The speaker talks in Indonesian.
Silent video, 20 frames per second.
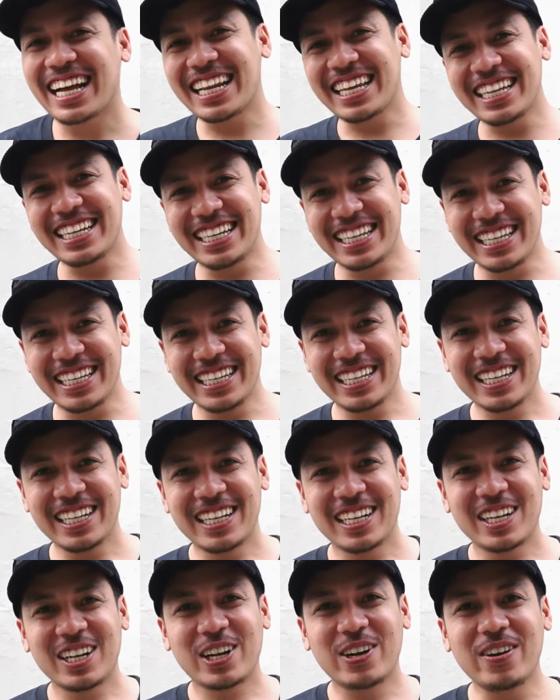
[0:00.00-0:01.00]
Kali ini
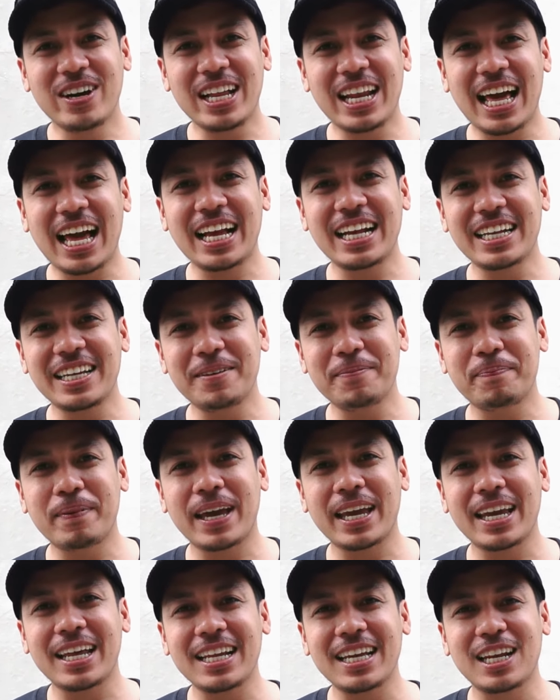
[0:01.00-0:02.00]
gue lagi
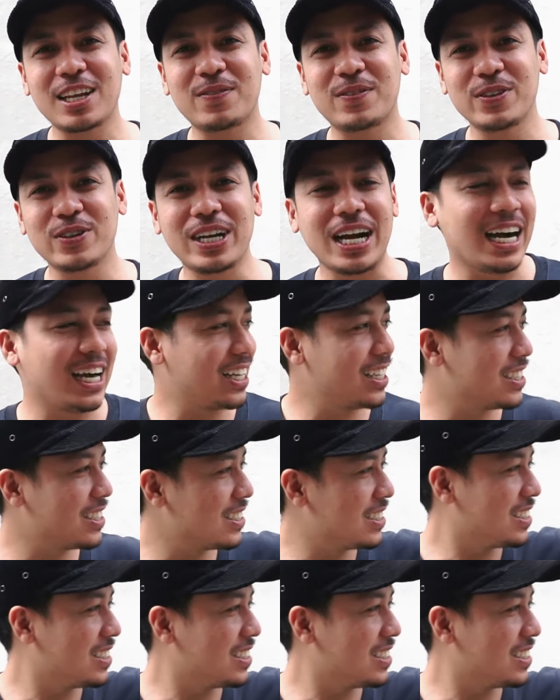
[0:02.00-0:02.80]
pengen nge-review gang.